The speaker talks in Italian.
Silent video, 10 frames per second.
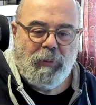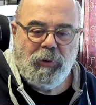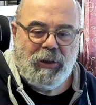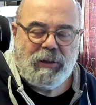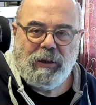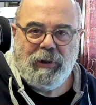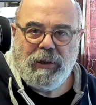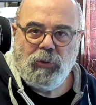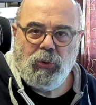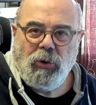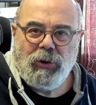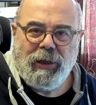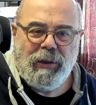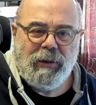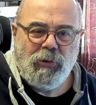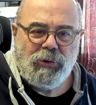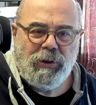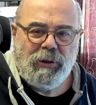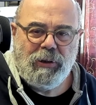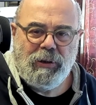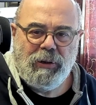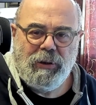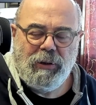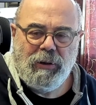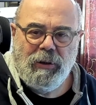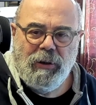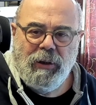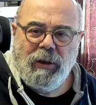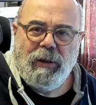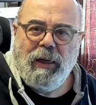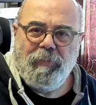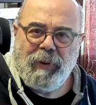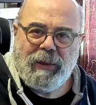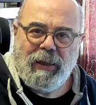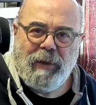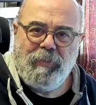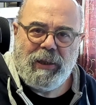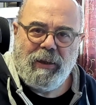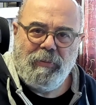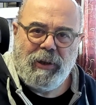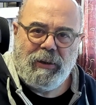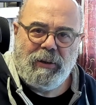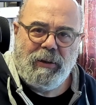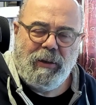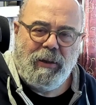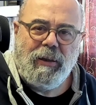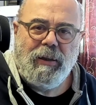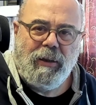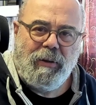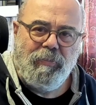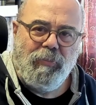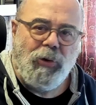direttamente al tutorial così da prenderla immediatamente e buon